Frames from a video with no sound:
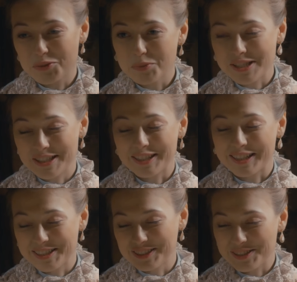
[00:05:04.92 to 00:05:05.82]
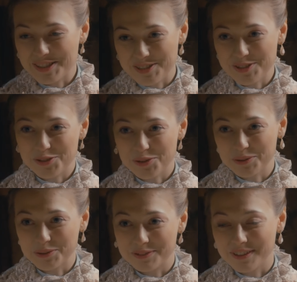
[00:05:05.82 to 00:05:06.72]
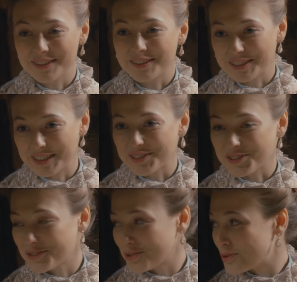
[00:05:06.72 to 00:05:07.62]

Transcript: yani demek istediğim iki gün az bir